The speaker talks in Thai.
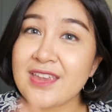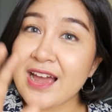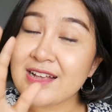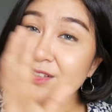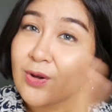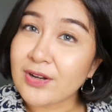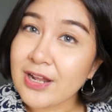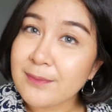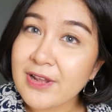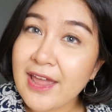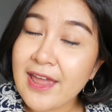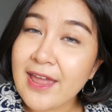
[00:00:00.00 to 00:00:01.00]
ยาสด
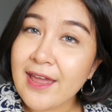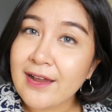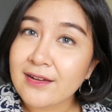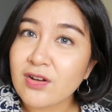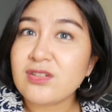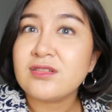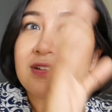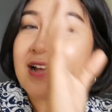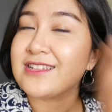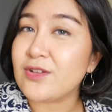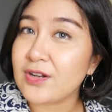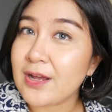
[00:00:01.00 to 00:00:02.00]
ทำแท้งก็คือ
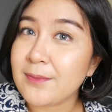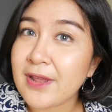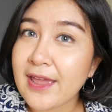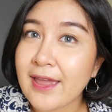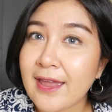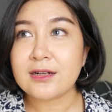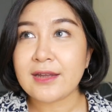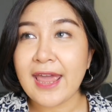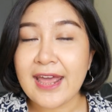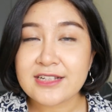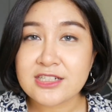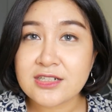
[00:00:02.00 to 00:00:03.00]
ยาสดทำแท้งคือ
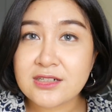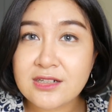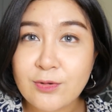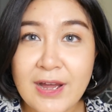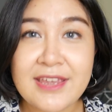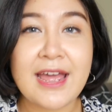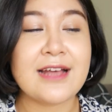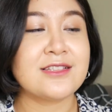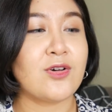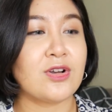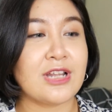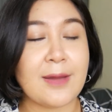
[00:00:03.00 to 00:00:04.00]
แค่ชื่อว่ายา
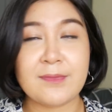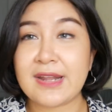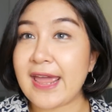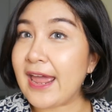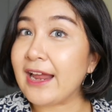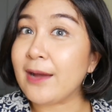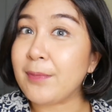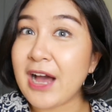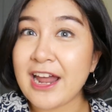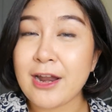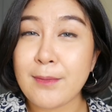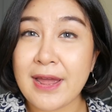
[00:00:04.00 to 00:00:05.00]
สดทำแท้งกับ
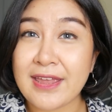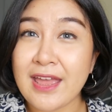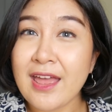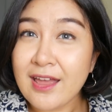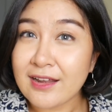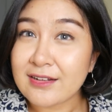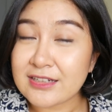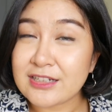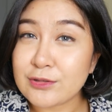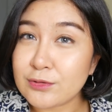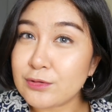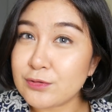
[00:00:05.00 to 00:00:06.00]
ผ้าอนามัย
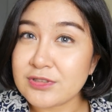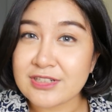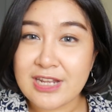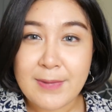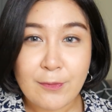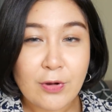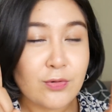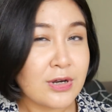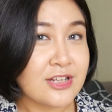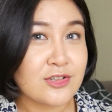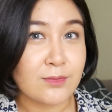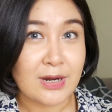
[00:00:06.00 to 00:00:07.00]
คือรู้สึกได้ไหมว่าคุ
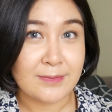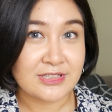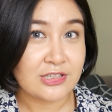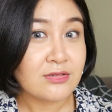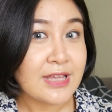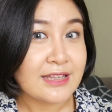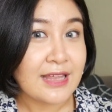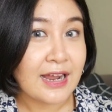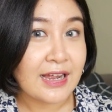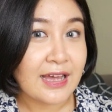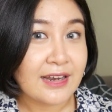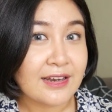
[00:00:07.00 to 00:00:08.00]
ณสมบัติมันจะต้องแตก
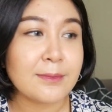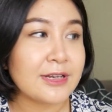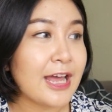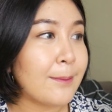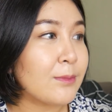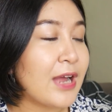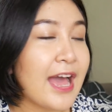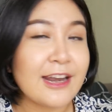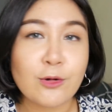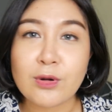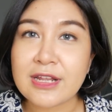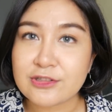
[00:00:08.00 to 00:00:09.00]
ต่างกันมันทำงาน
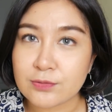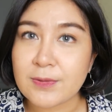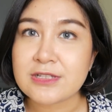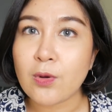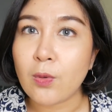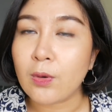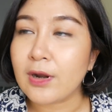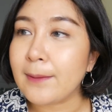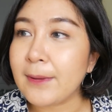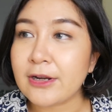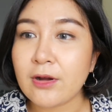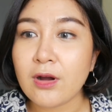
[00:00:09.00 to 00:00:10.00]
คนละจุดประสงค์
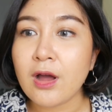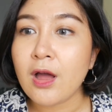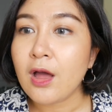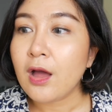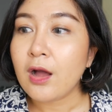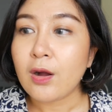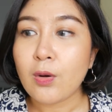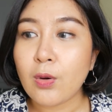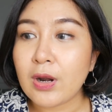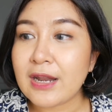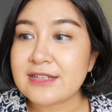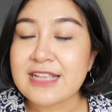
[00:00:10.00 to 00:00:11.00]
และมันก็ค
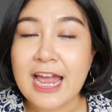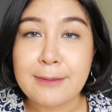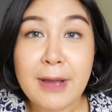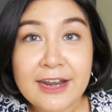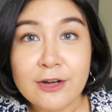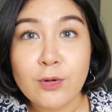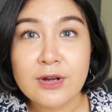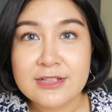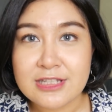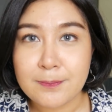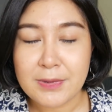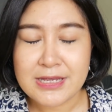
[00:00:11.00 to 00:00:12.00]
นละสายพันธุ์คน
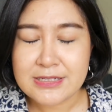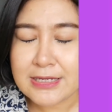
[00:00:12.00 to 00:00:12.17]
ละสปี